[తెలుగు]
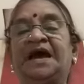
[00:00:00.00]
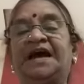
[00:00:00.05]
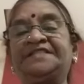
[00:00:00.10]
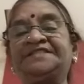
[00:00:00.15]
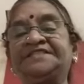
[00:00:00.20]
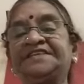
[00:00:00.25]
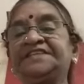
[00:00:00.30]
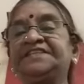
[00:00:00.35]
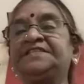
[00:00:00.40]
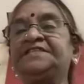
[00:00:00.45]

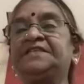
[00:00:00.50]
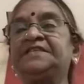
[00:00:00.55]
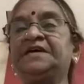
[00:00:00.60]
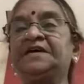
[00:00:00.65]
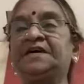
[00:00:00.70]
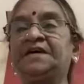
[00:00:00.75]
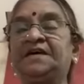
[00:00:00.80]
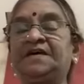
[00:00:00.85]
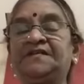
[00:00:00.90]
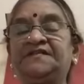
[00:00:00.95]
అత్యంత
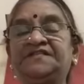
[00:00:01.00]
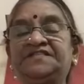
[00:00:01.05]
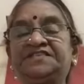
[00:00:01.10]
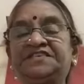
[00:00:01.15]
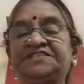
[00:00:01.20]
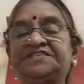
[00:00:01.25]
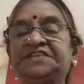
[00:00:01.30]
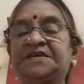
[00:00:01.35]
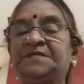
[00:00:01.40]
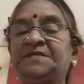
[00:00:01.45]

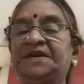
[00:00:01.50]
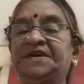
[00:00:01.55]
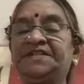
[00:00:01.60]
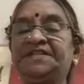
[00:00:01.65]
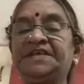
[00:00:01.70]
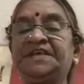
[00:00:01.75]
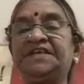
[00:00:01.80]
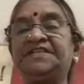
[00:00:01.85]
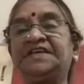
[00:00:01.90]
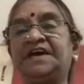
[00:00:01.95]

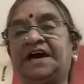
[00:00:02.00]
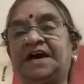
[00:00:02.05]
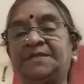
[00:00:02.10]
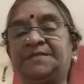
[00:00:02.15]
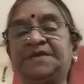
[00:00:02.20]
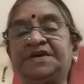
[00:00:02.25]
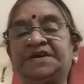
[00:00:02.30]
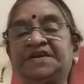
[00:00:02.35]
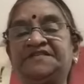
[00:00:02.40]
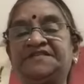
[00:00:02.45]
విశిష్టమైంది
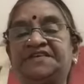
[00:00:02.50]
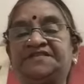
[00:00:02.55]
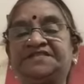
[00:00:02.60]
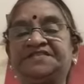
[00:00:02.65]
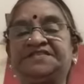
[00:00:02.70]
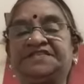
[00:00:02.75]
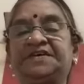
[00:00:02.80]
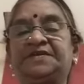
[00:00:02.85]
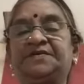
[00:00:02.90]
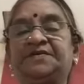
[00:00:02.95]
ధార్మిక
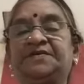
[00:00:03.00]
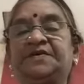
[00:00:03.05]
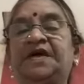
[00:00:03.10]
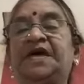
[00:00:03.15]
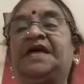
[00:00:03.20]
వ్యవస్థలు